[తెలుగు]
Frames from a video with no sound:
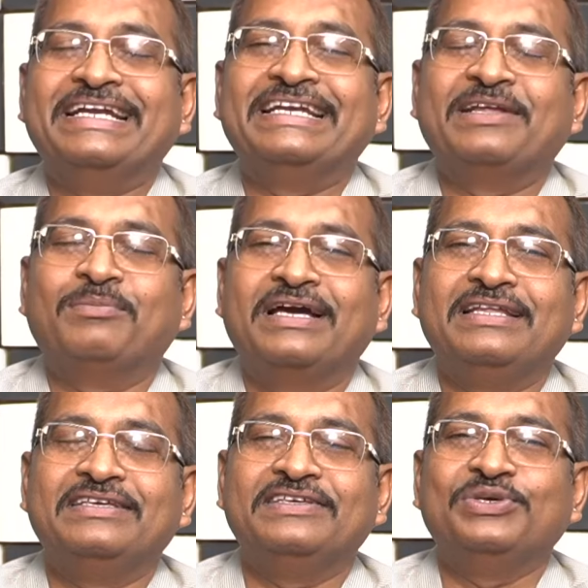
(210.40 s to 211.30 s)
ఏంటి
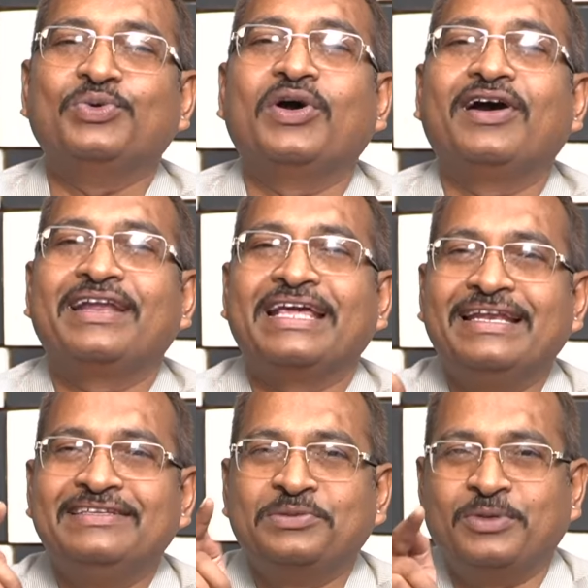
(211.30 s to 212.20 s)
నమ్మాలి యు ఆర్
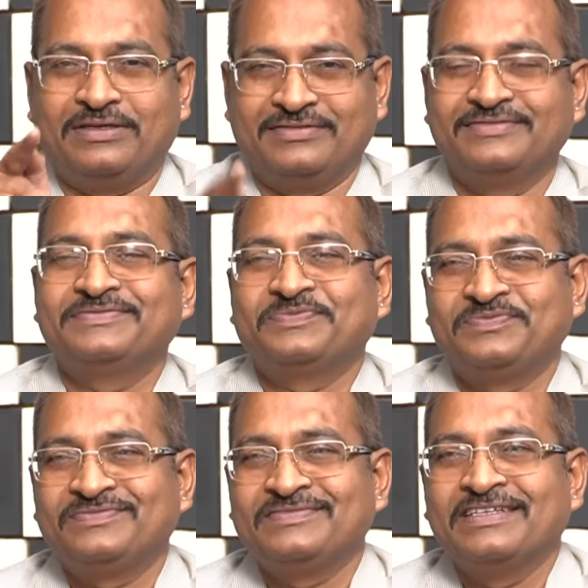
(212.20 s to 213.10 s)
ఎలిజిబుల్
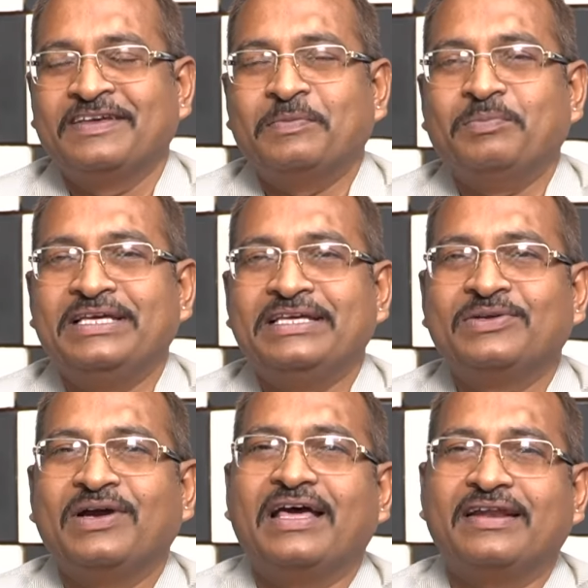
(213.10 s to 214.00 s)

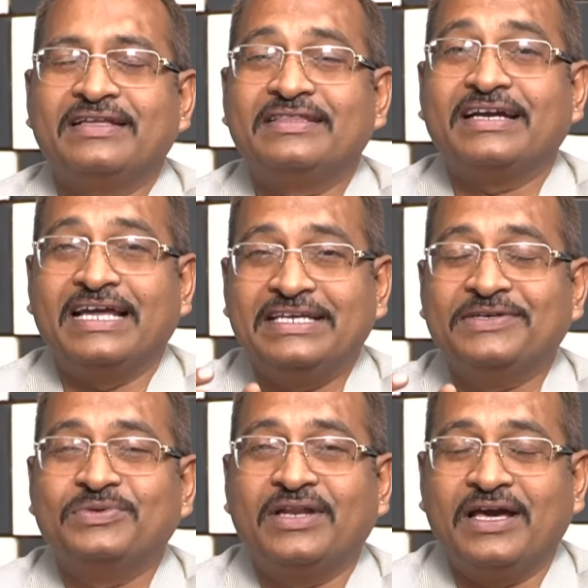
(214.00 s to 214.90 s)
మీరు అర్హత కలిగి
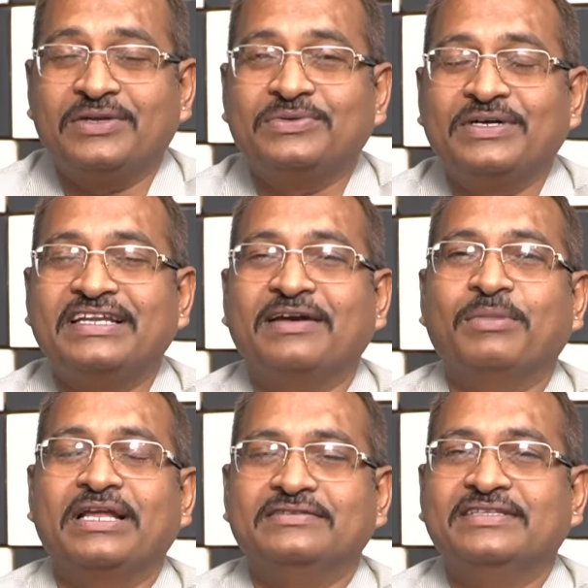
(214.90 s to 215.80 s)
ఉన్నారు అని
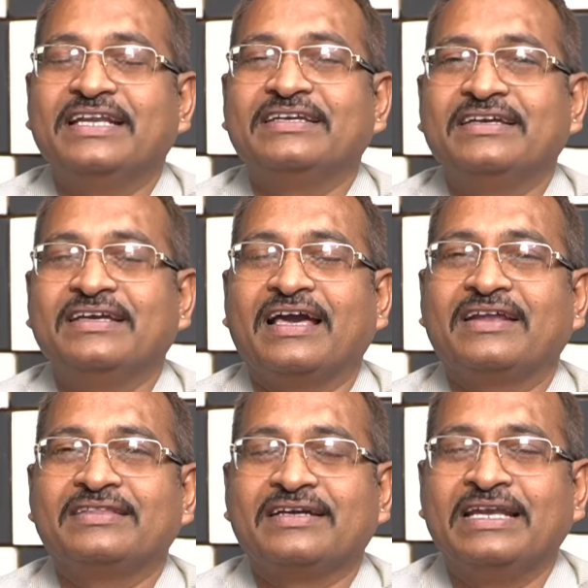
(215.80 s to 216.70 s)
నమ్మాలి దానికి
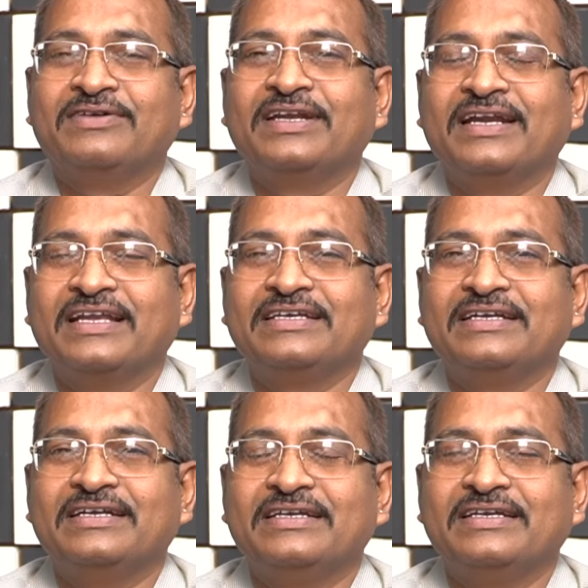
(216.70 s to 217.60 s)
అర్హత కలిగి ఉండడానికి
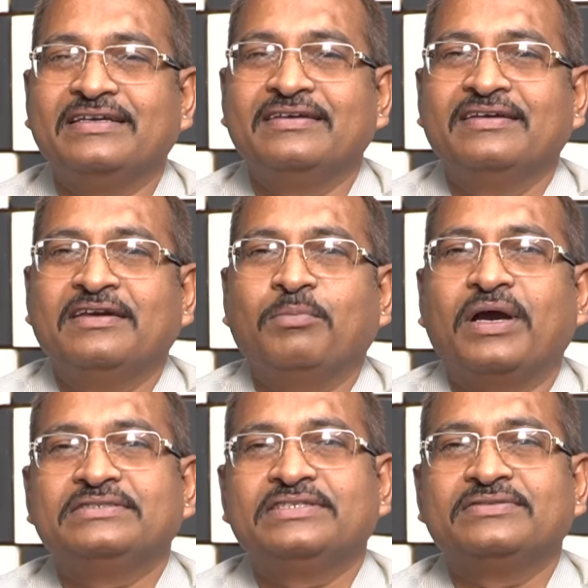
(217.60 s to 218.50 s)
ఏంటి
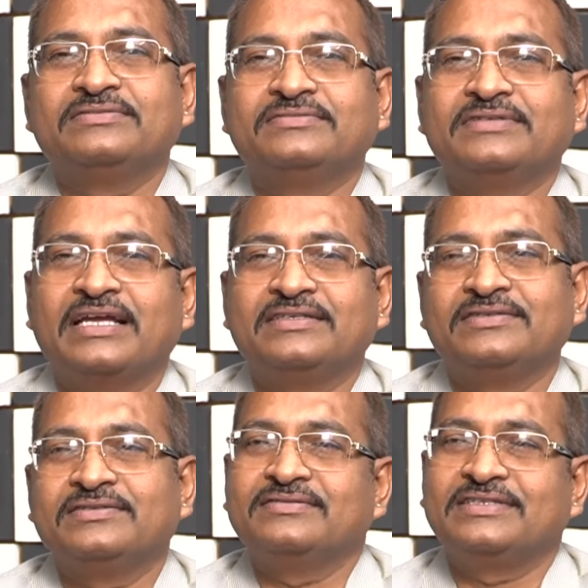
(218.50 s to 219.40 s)
పాజిటివ్
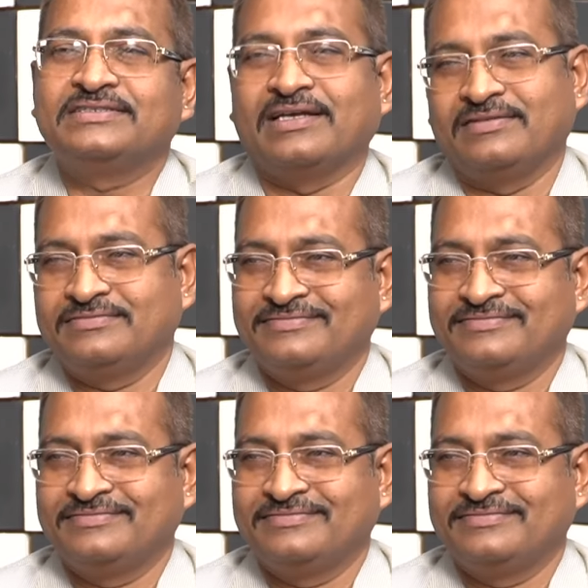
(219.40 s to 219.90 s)
యాటిట్యూడ్ ఉంటే చాలు